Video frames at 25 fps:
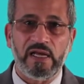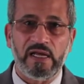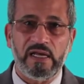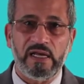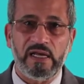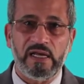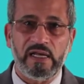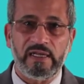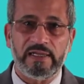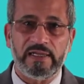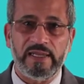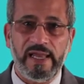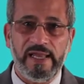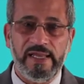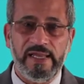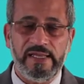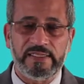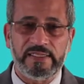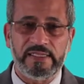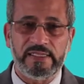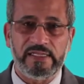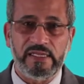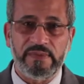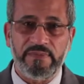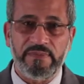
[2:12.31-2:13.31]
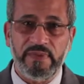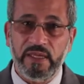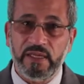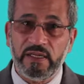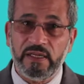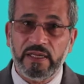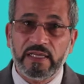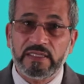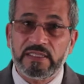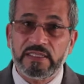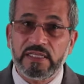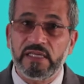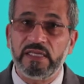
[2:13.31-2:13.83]
آه ناحيه
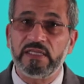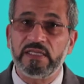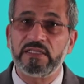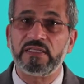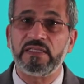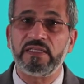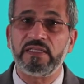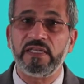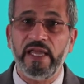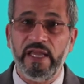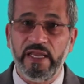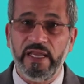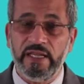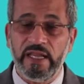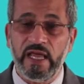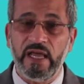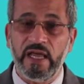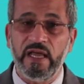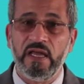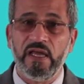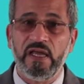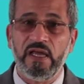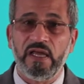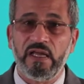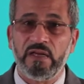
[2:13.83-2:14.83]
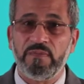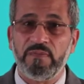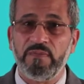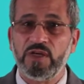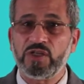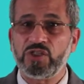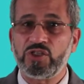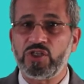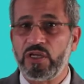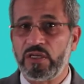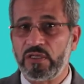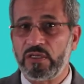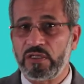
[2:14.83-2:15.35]
اليمين نتيجه ان احنا
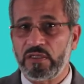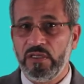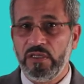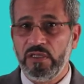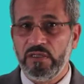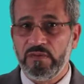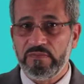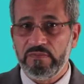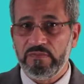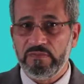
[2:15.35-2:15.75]
البشر